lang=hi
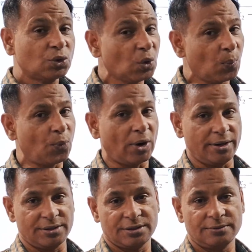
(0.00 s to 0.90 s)
टू
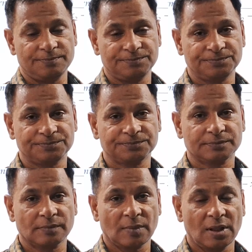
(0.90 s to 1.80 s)
पॉइंट्स
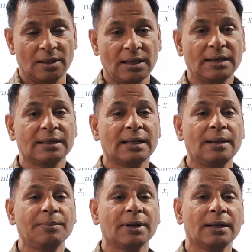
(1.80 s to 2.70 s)
या
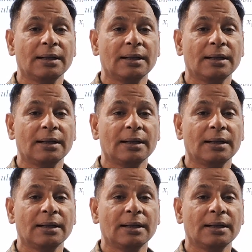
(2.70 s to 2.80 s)
डिराइव